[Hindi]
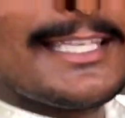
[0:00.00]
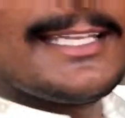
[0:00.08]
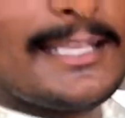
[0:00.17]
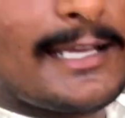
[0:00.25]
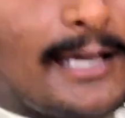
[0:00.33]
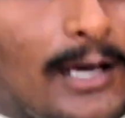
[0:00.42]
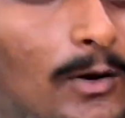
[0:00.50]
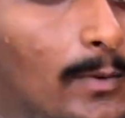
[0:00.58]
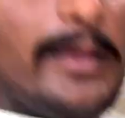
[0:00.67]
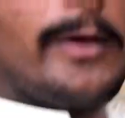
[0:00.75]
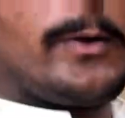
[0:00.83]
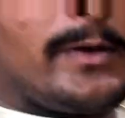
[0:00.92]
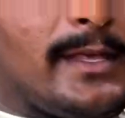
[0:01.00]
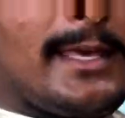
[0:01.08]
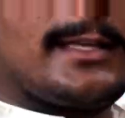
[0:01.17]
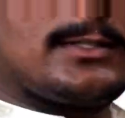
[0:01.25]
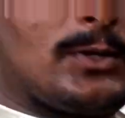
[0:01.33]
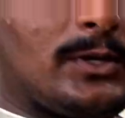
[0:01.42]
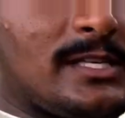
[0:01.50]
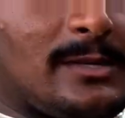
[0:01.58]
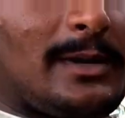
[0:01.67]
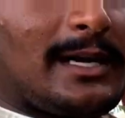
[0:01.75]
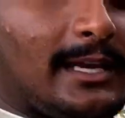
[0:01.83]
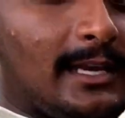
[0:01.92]
ईद के लिए रखा हुआ है और ये एक छोटी
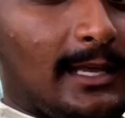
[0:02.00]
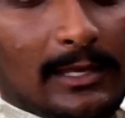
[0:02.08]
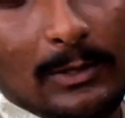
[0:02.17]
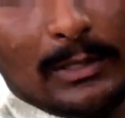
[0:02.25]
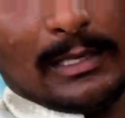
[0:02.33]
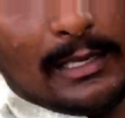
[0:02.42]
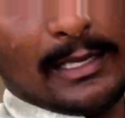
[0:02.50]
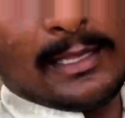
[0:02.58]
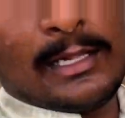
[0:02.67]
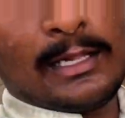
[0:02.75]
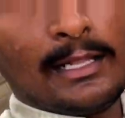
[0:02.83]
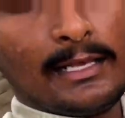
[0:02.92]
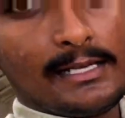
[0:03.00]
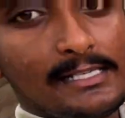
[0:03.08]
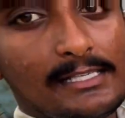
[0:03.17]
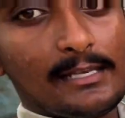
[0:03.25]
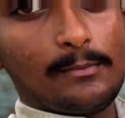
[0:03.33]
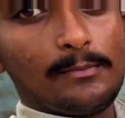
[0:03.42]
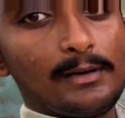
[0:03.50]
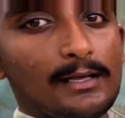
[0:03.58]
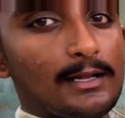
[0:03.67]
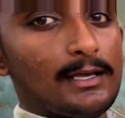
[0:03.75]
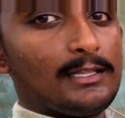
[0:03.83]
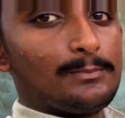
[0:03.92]
सी बकरी रखी हुई है इसे हम
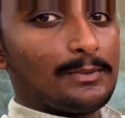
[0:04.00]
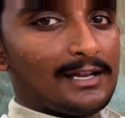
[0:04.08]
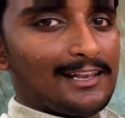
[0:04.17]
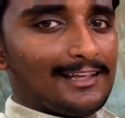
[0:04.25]
बकरा ईद पर